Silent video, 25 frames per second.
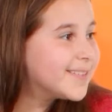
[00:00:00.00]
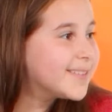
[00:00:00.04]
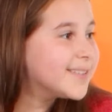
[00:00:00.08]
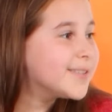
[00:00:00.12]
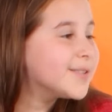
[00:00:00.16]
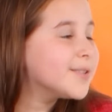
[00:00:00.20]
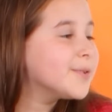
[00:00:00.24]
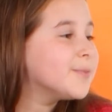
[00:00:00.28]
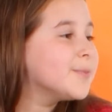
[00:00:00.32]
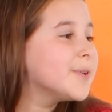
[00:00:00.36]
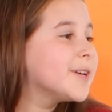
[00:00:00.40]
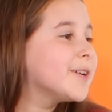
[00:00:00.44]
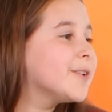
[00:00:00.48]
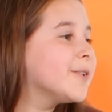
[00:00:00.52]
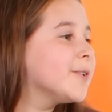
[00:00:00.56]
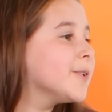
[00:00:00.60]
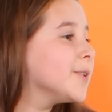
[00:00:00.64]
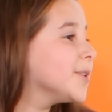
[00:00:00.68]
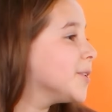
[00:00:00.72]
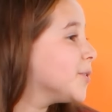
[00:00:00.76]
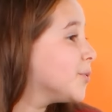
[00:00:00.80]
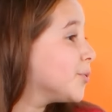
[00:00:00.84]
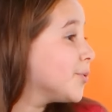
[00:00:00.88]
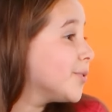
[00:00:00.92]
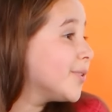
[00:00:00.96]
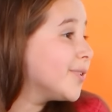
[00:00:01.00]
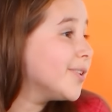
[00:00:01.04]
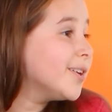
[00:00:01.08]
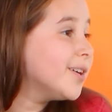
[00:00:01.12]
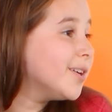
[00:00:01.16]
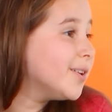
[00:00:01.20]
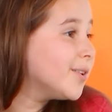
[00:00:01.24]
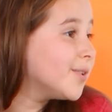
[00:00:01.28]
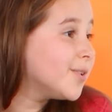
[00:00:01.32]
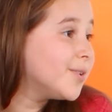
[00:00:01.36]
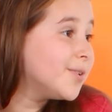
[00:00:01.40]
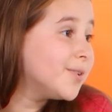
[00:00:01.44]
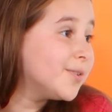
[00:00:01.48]
c'est sûr, mais quand on est tout
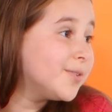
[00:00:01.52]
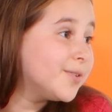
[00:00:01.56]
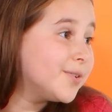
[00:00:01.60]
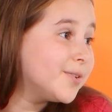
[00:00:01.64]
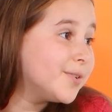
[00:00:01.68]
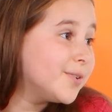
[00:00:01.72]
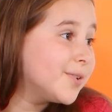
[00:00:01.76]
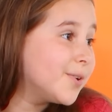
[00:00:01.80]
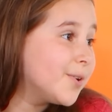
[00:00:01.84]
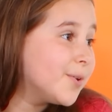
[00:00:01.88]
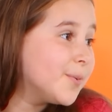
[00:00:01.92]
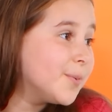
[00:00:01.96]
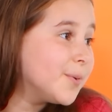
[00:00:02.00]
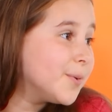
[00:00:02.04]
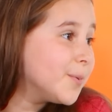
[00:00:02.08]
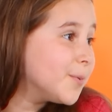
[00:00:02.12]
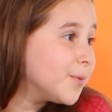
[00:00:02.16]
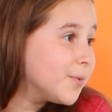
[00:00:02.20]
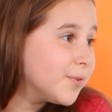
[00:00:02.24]
seul, euh, faut... comment on